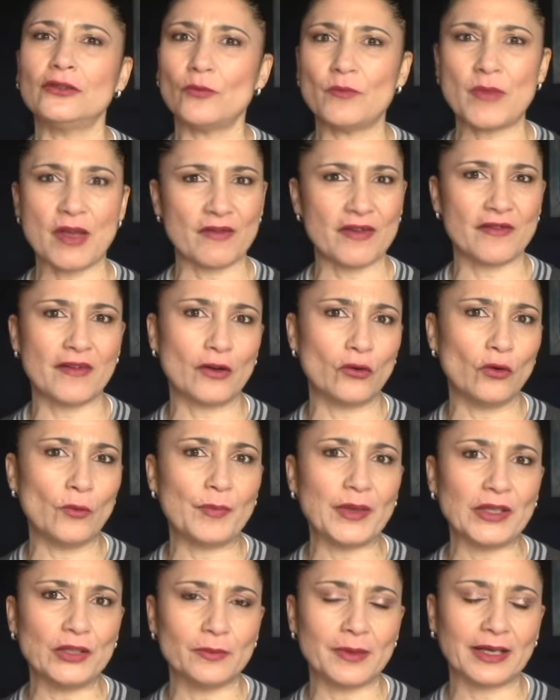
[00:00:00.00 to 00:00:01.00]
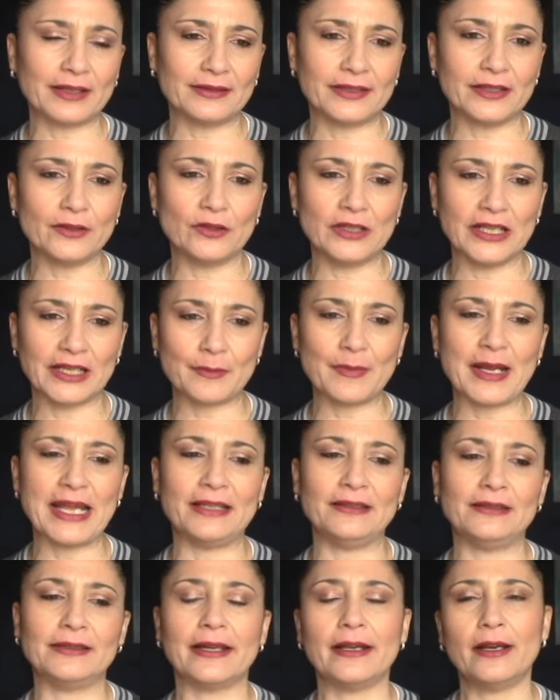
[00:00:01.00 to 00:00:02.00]
non mi aveva colpito
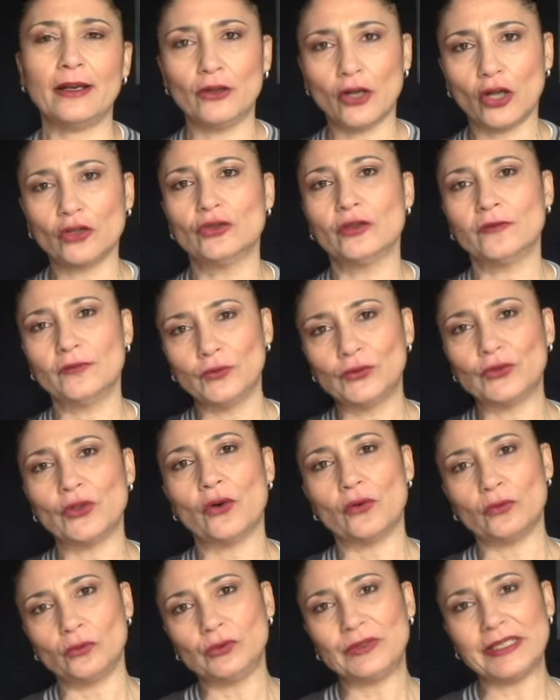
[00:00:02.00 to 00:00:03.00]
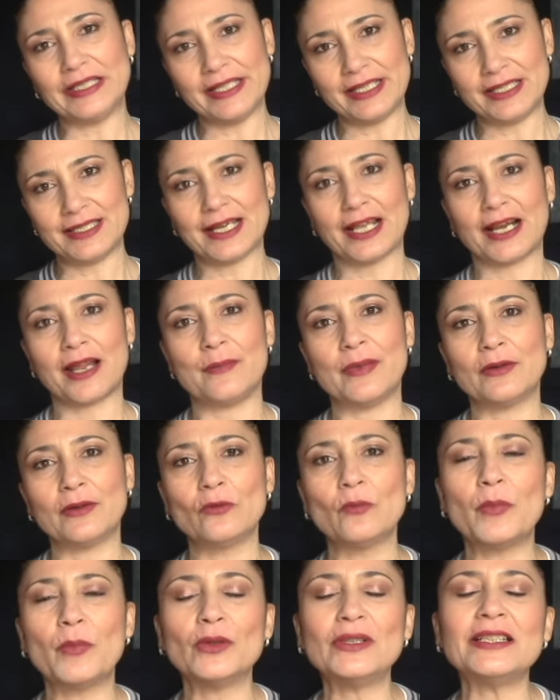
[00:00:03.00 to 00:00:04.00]
particolarmente, l'ho dovuto utilizzare per
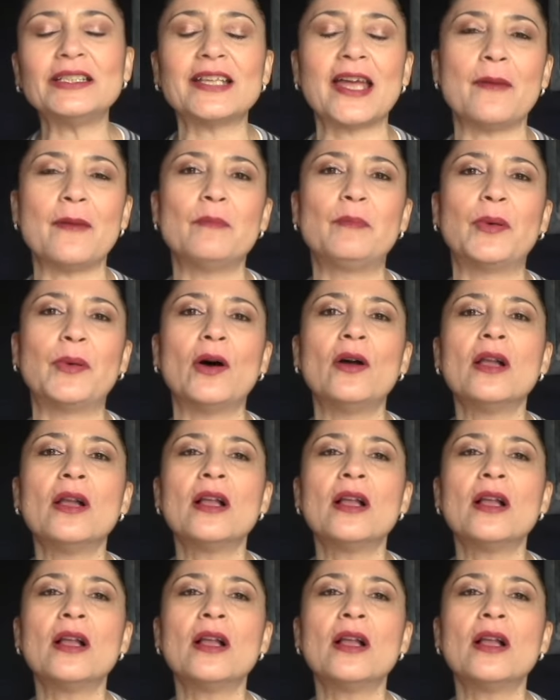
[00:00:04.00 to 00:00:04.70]
un po' di tempo